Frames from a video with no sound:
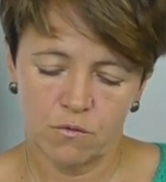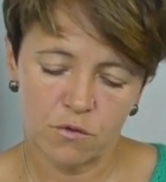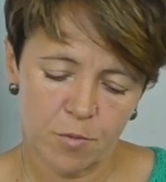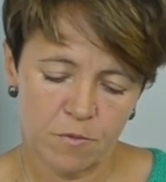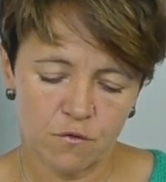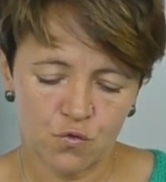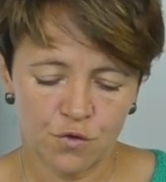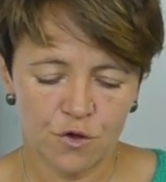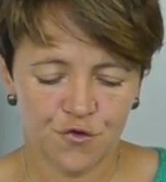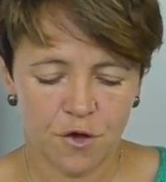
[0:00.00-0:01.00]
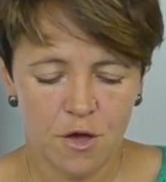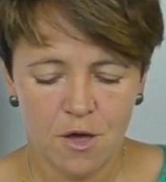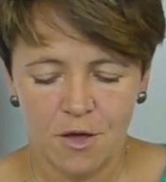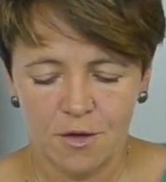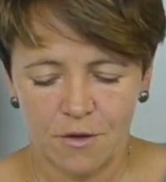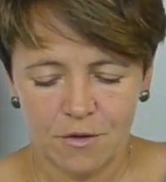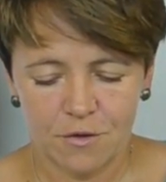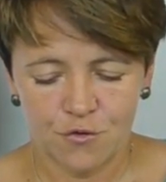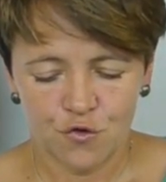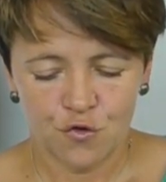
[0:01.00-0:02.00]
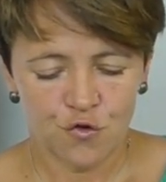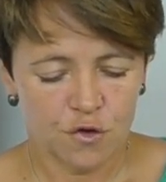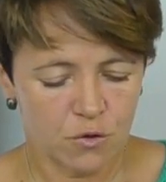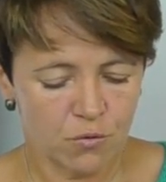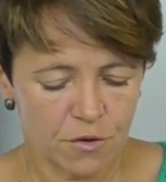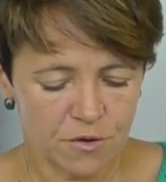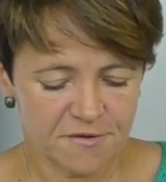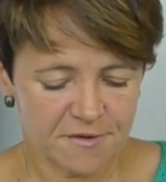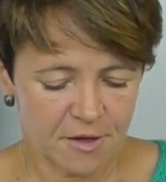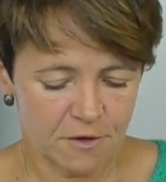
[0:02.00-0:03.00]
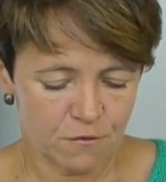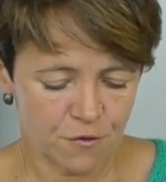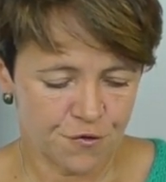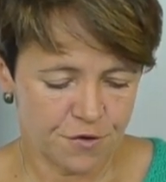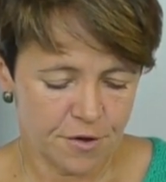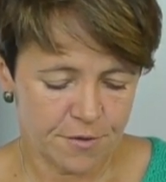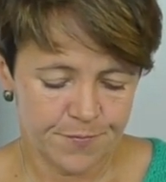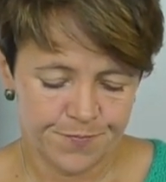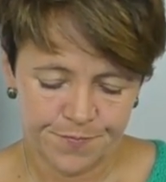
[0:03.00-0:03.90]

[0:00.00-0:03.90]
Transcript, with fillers: która powoduje, że, e, że to szydełko jest takie właśnie